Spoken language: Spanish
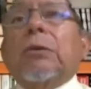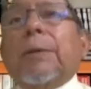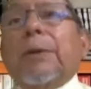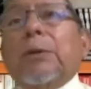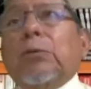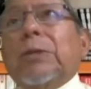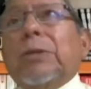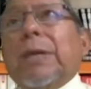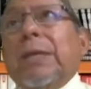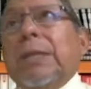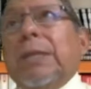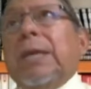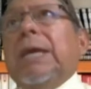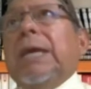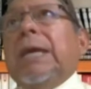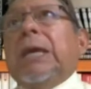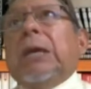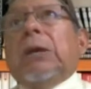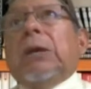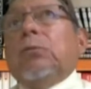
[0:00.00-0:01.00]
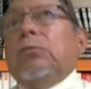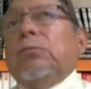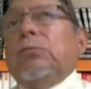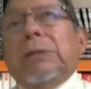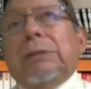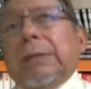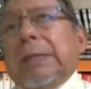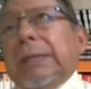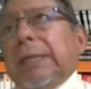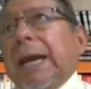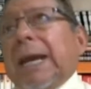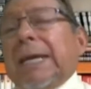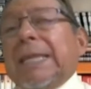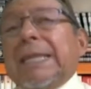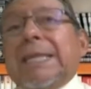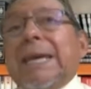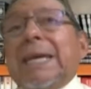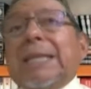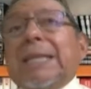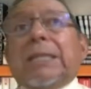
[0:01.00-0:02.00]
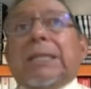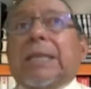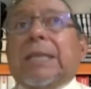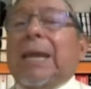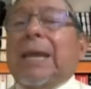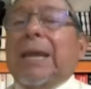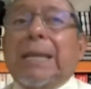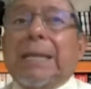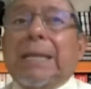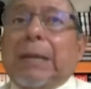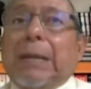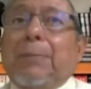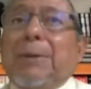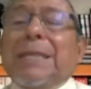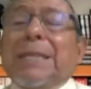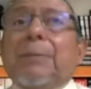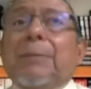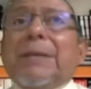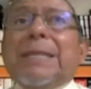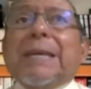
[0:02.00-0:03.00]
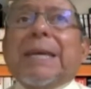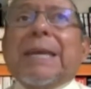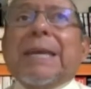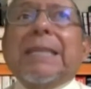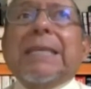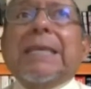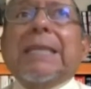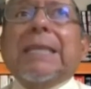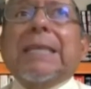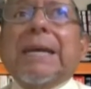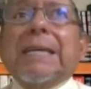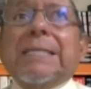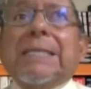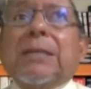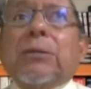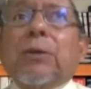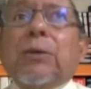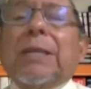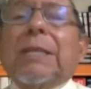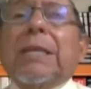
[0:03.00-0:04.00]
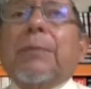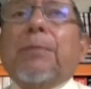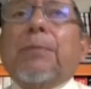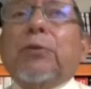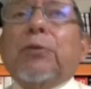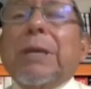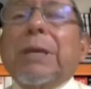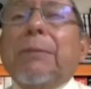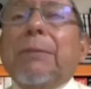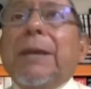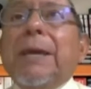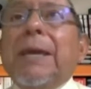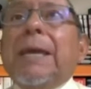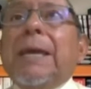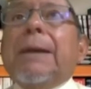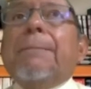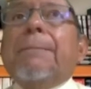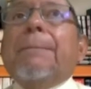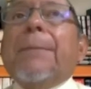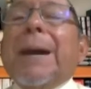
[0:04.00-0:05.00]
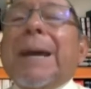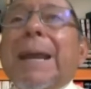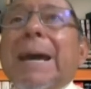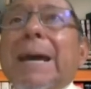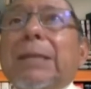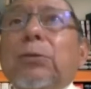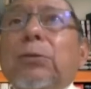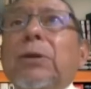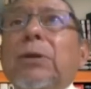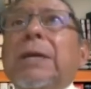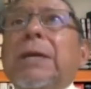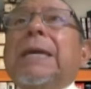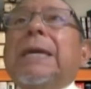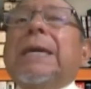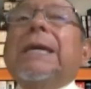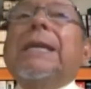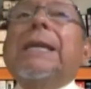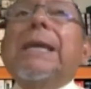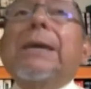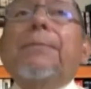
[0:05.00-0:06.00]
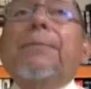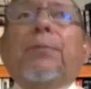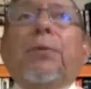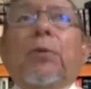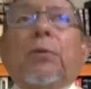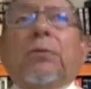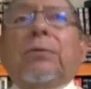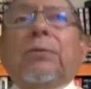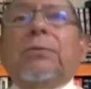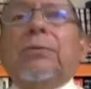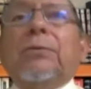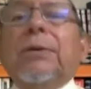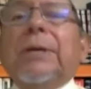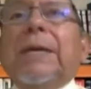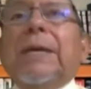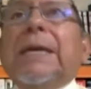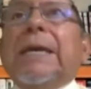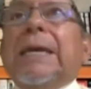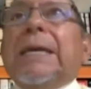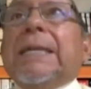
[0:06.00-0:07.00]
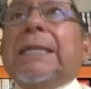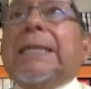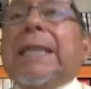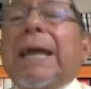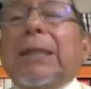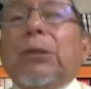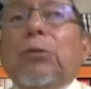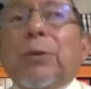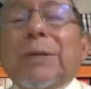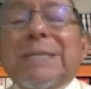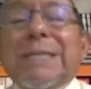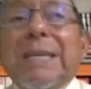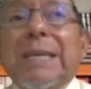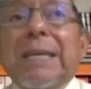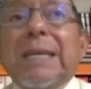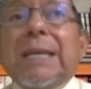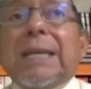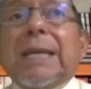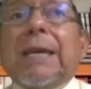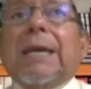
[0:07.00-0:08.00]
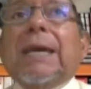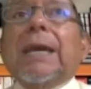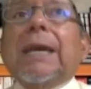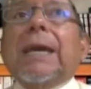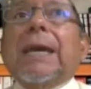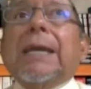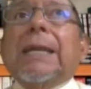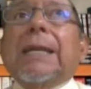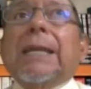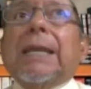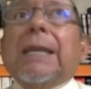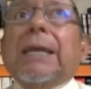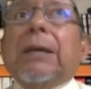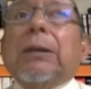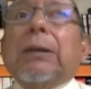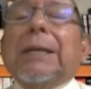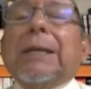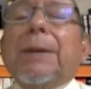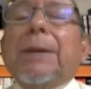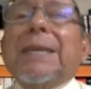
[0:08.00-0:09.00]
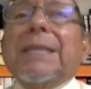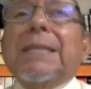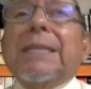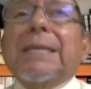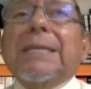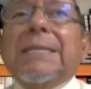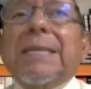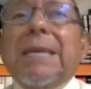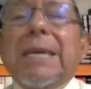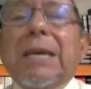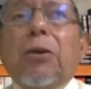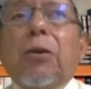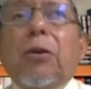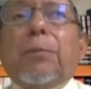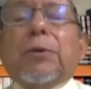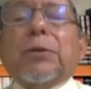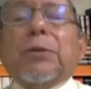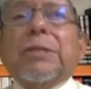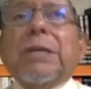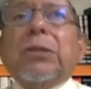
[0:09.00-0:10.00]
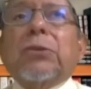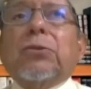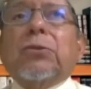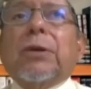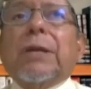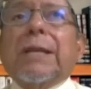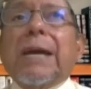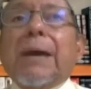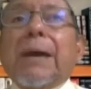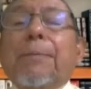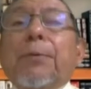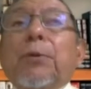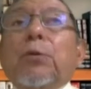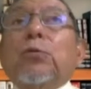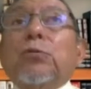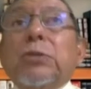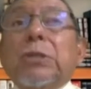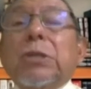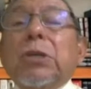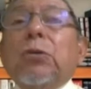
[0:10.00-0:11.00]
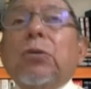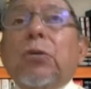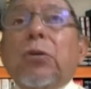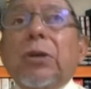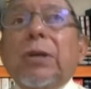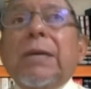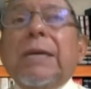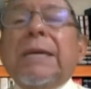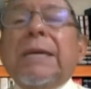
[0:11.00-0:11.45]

el Perú tiene una cantidad tremendamente grande de gas natural disponible, barato y limpio? Tanto así que el, el 25% del gas producido hoy